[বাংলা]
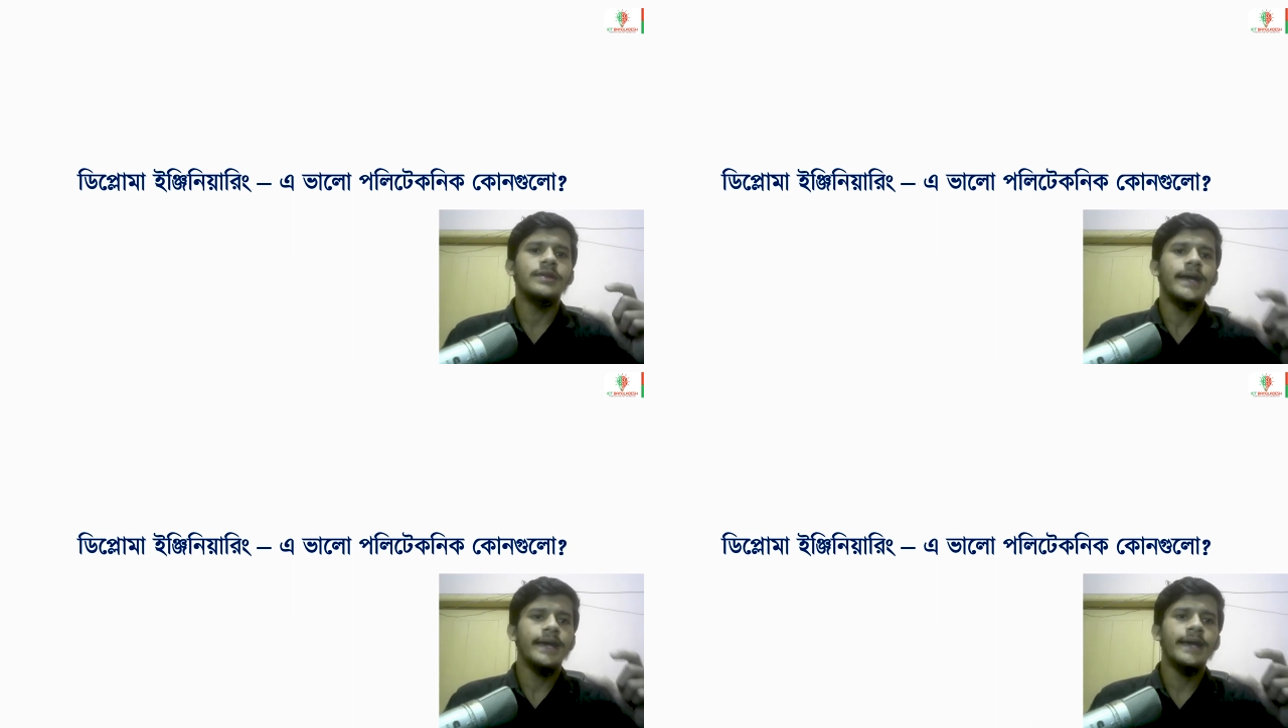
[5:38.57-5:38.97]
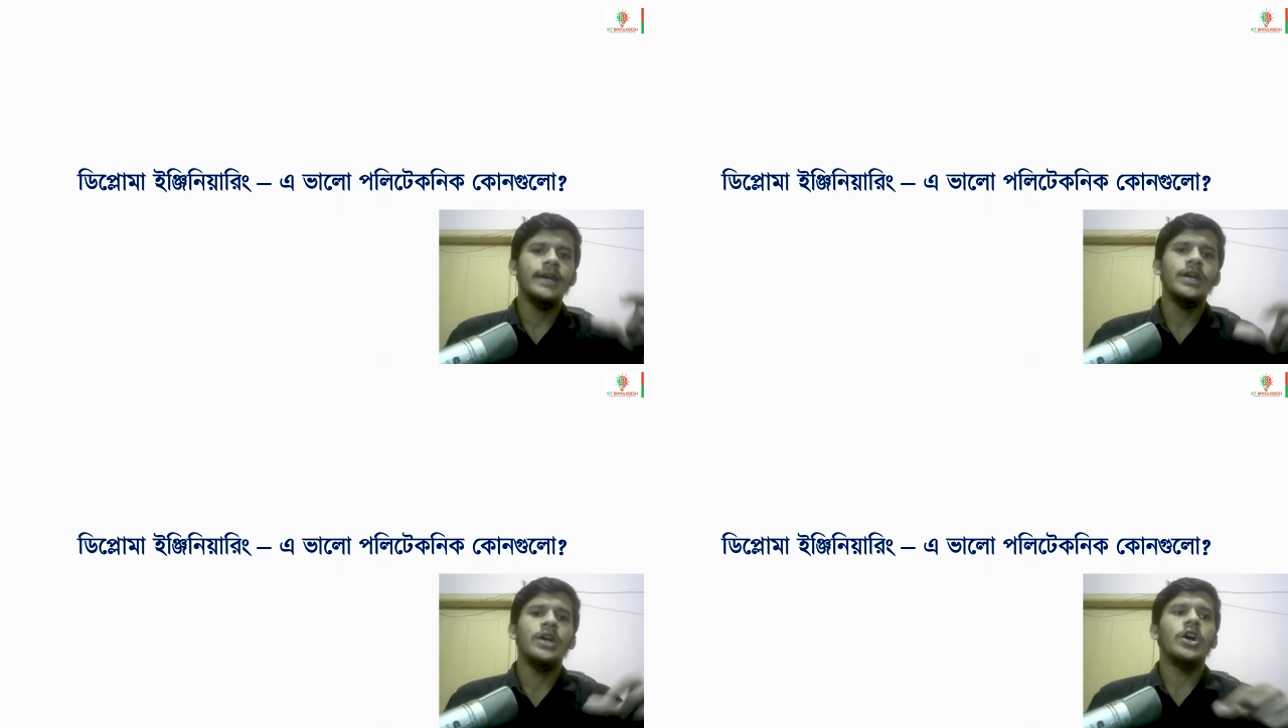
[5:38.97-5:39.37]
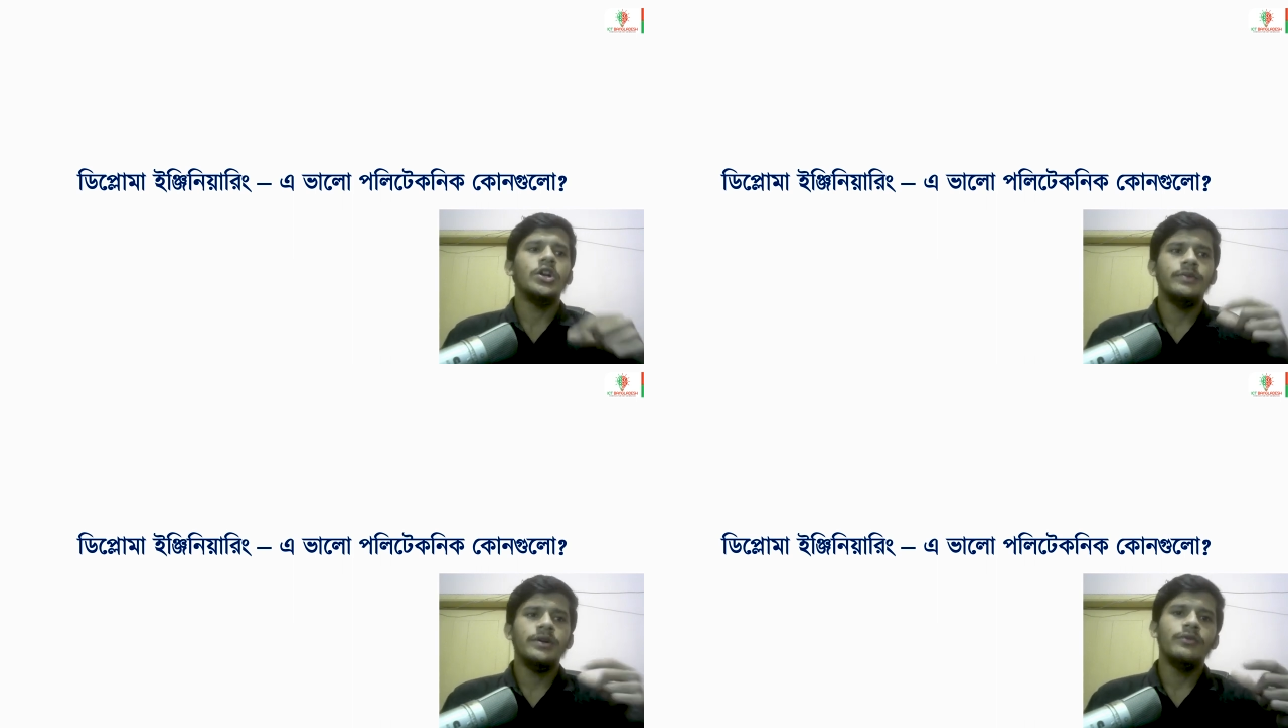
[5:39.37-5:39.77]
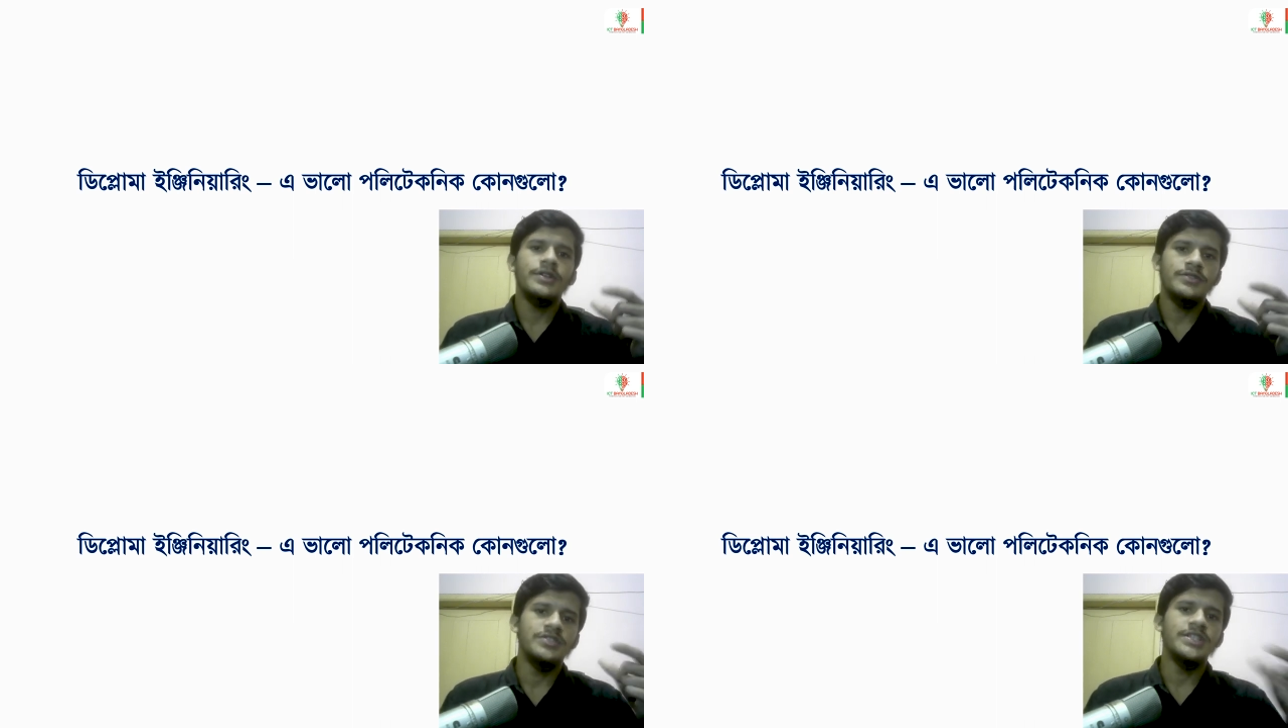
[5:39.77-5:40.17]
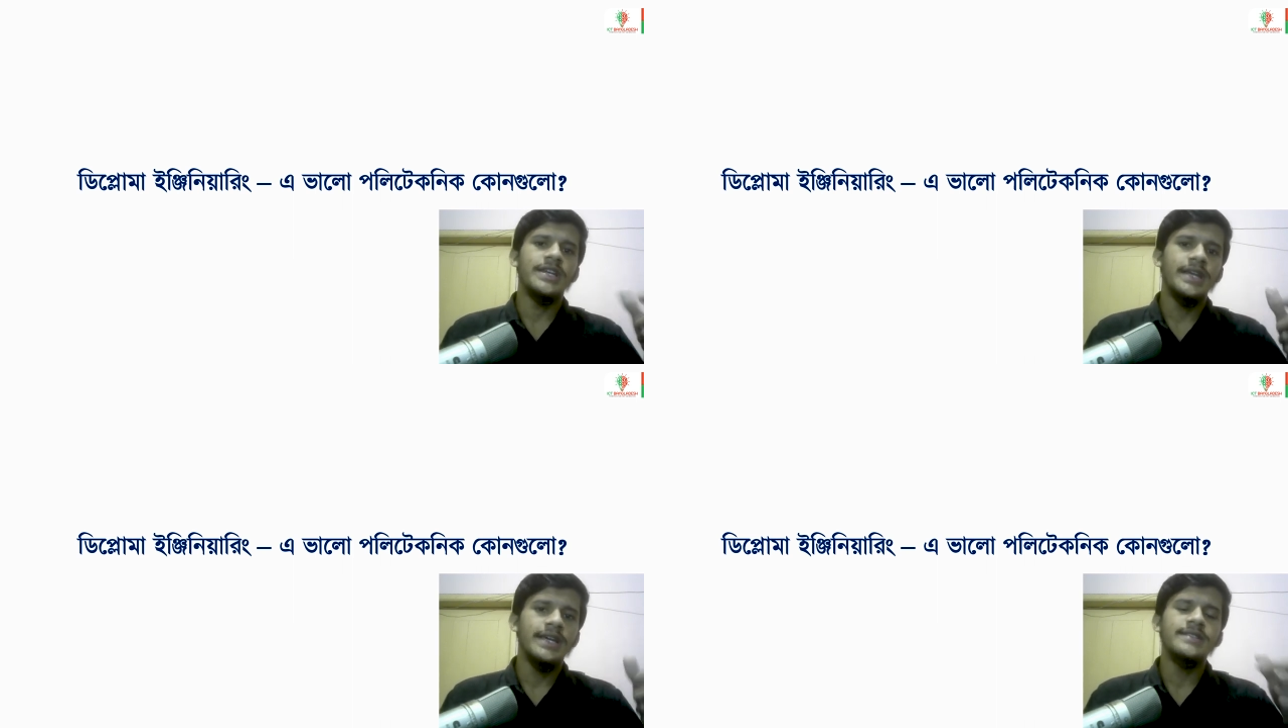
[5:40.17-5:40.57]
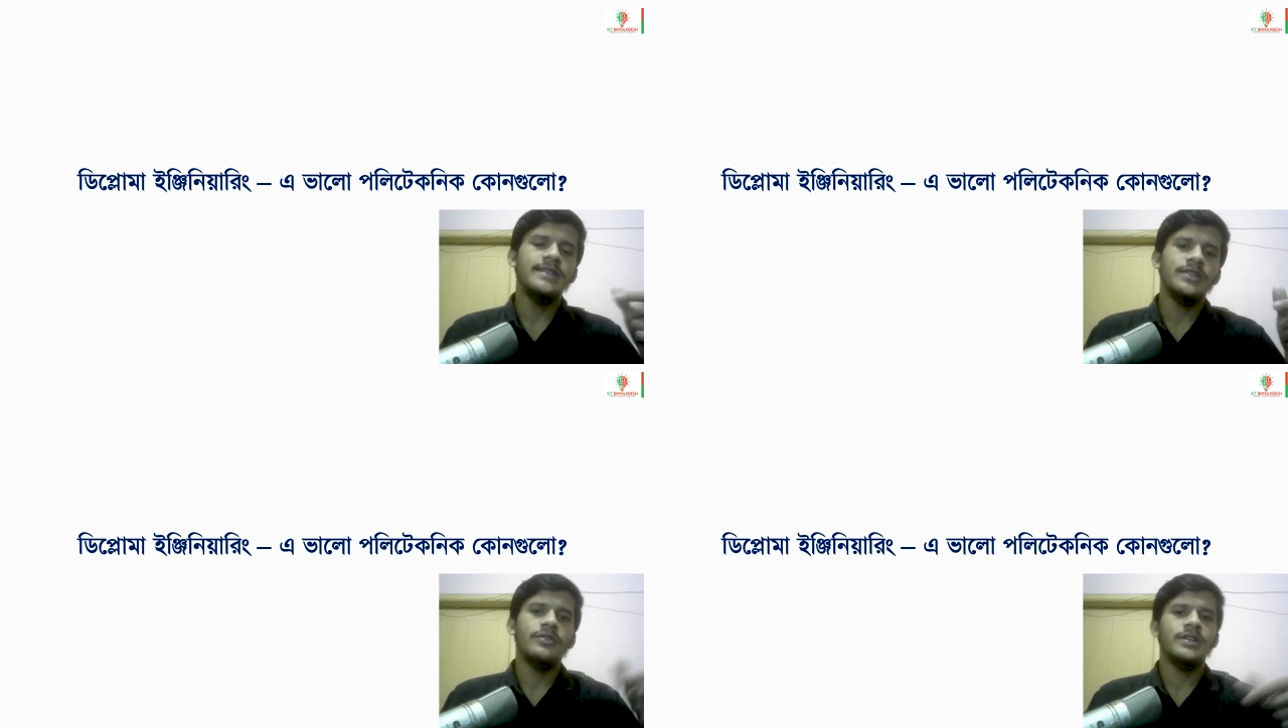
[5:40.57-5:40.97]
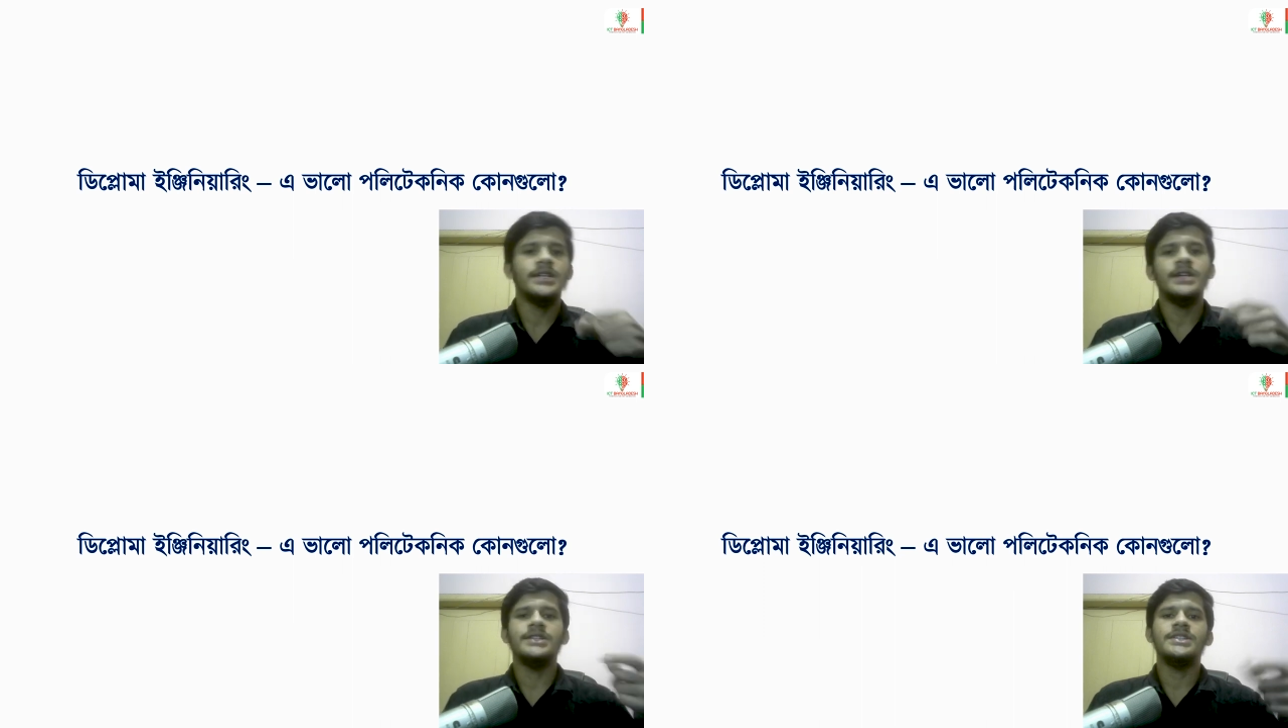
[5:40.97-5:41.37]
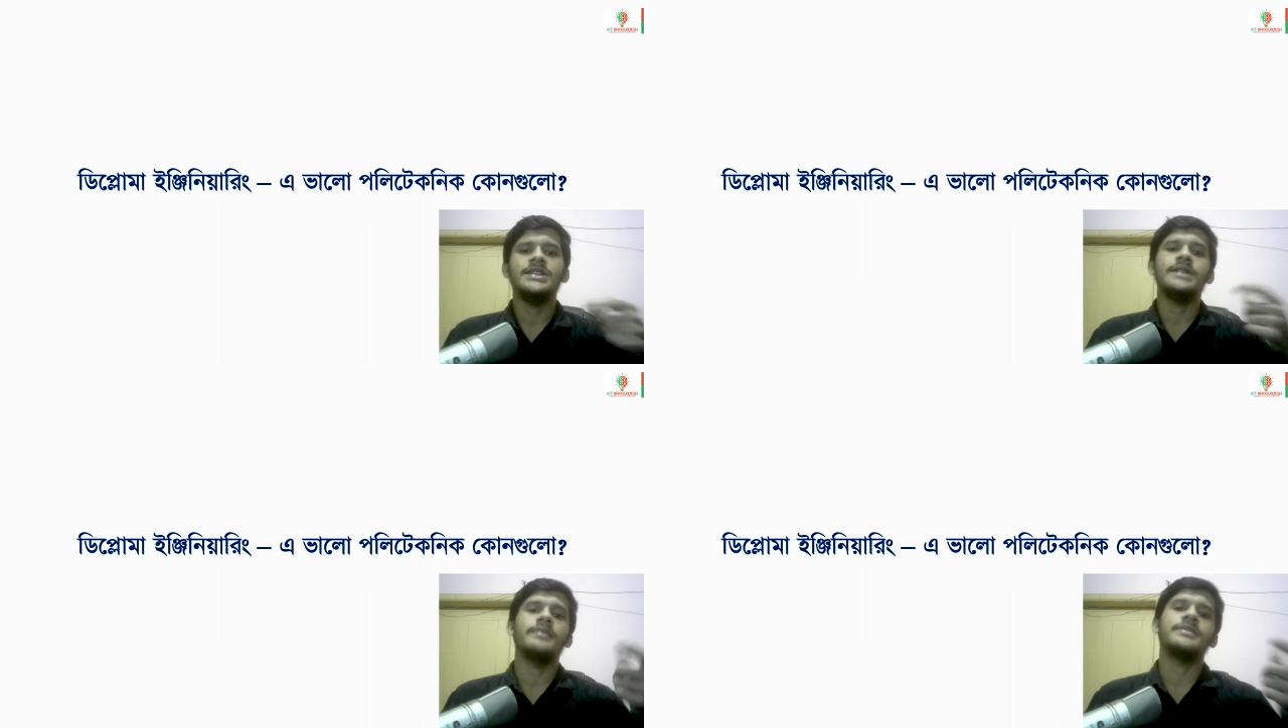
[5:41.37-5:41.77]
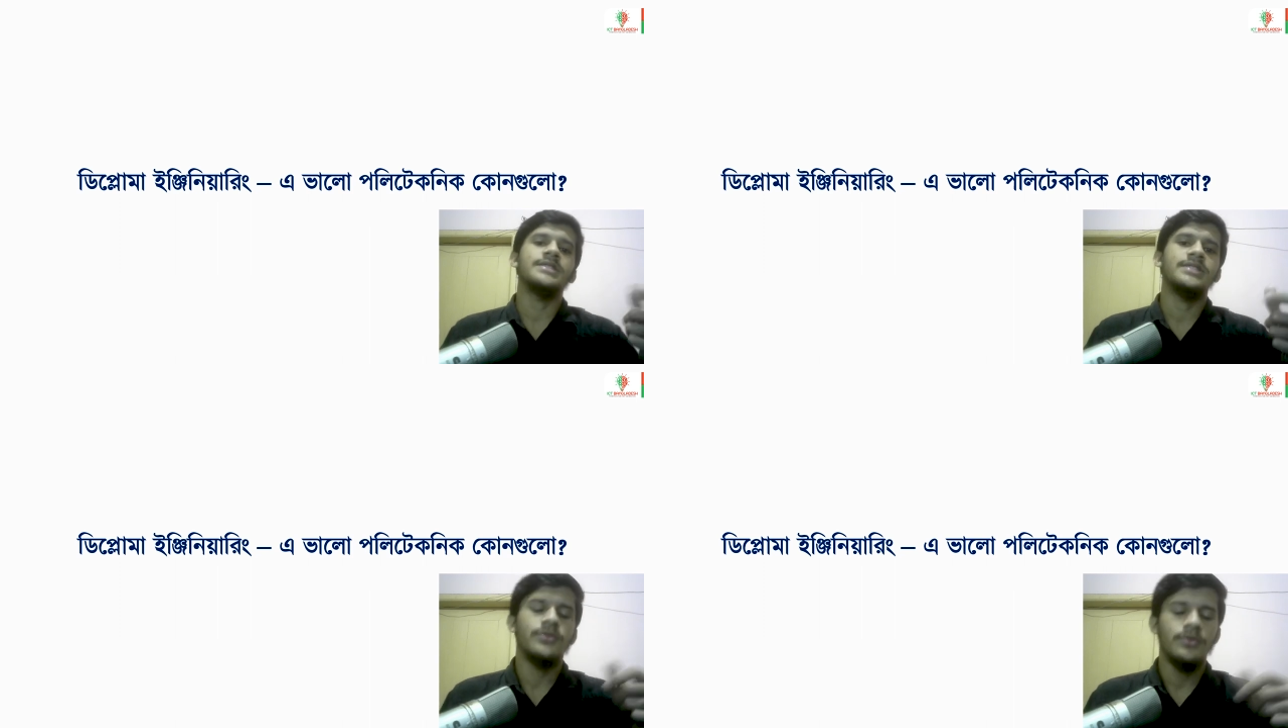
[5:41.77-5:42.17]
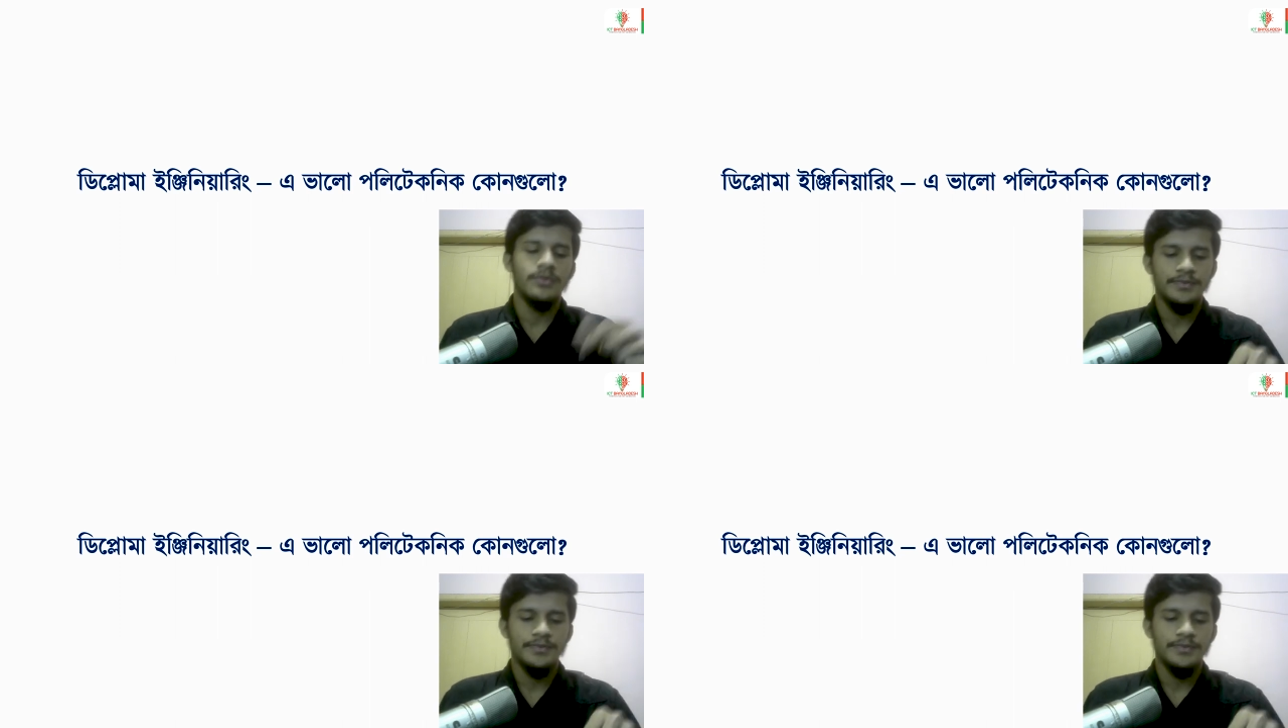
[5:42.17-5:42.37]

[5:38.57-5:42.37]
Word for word: দেখে অথবা কোনো কিছু জেনে কি সিলেক্ট করা যায় কিনা সেটা কীভাবে চেষ্টা করব